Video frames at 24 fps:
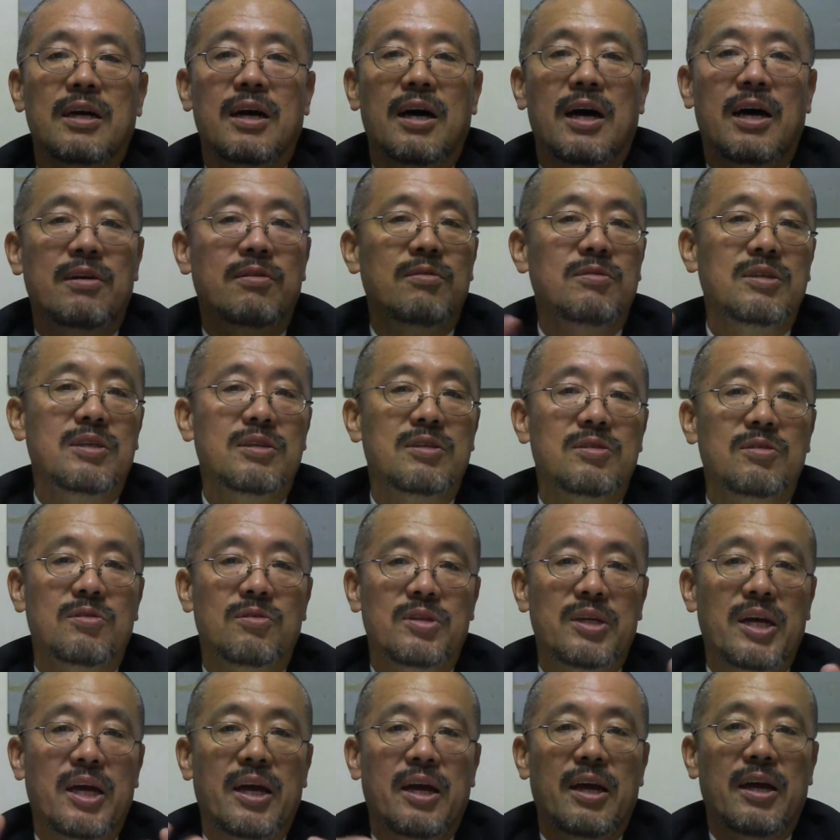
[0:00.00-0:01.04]
あるんですよ
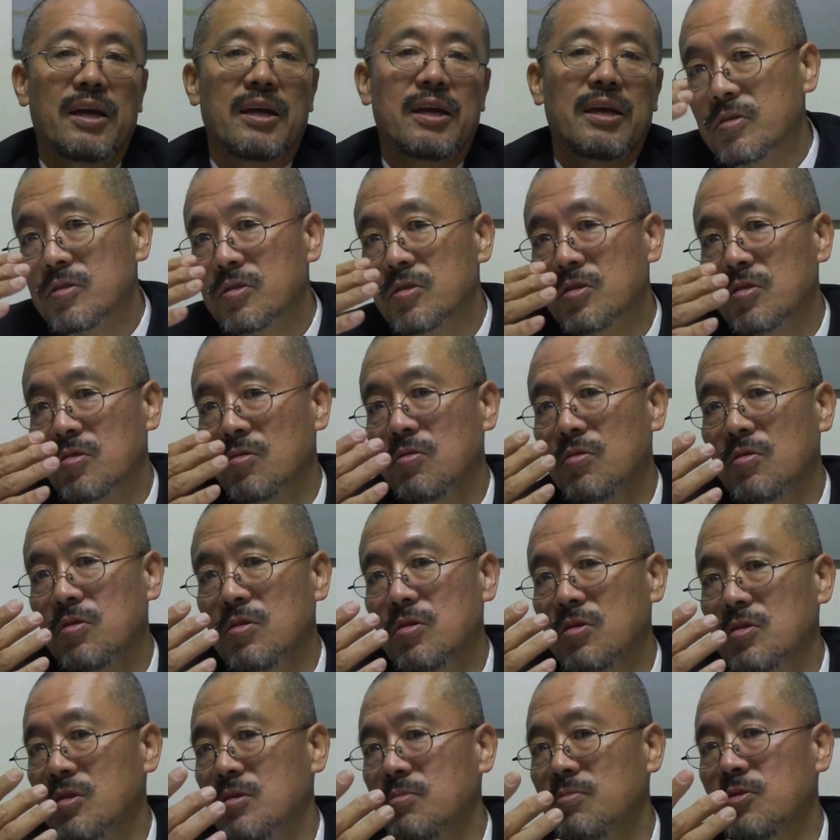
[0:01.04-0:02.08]
ねそう
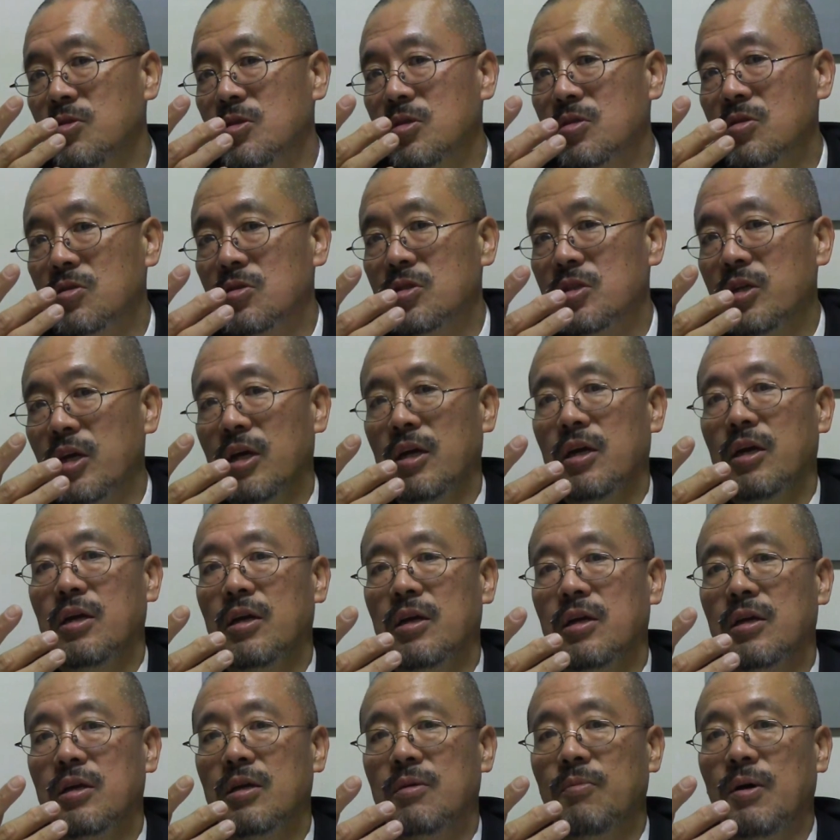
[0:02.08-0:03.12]
いう人物として
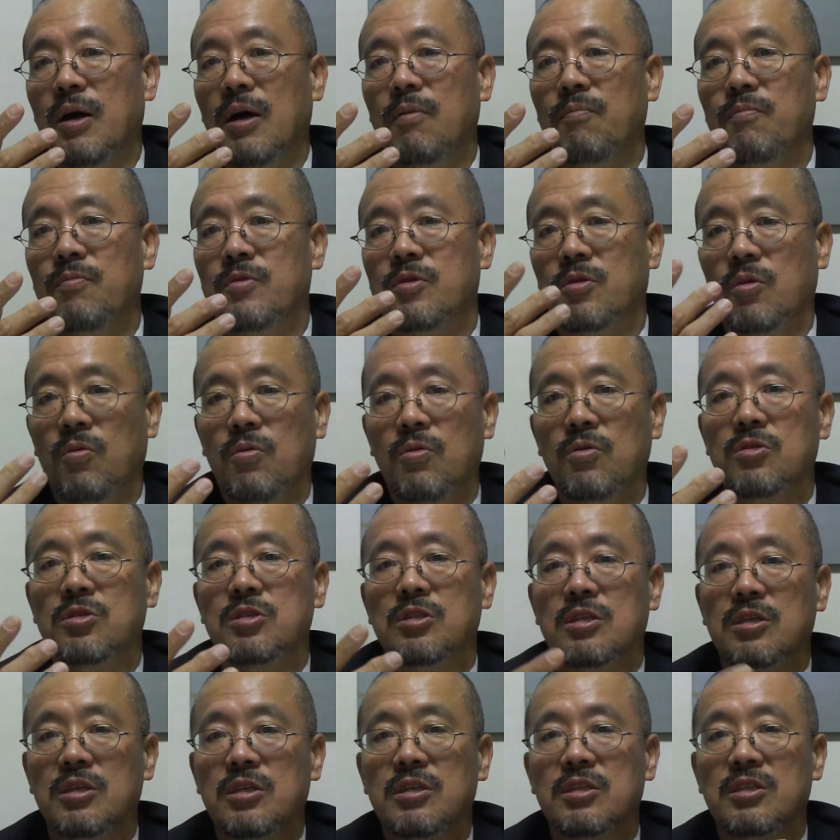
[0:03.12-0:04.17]
まあ同
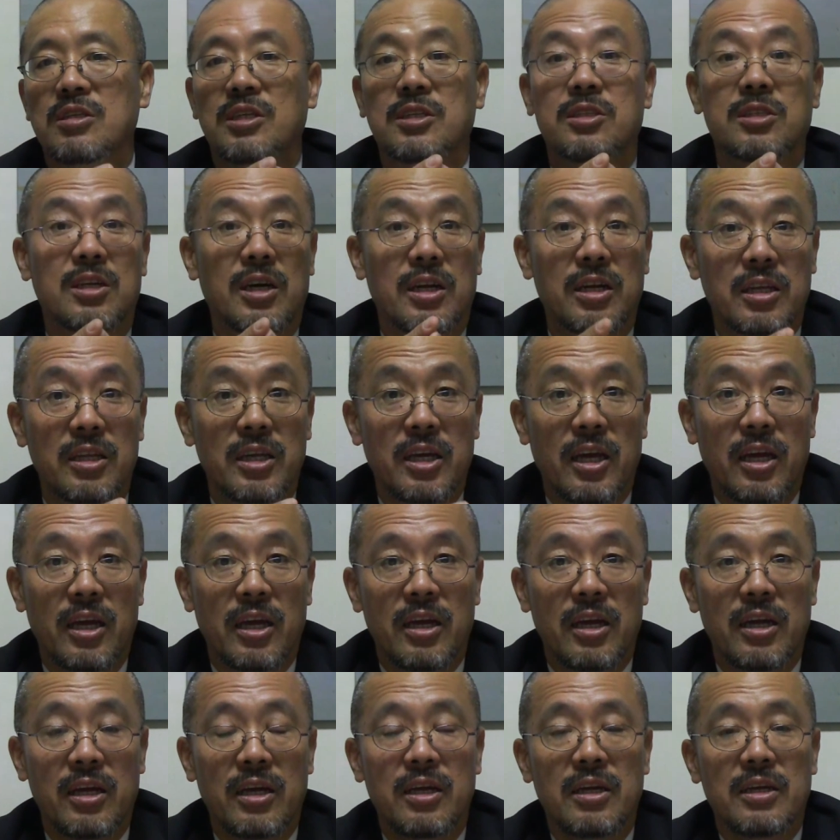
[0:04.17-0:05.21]
志ですからね、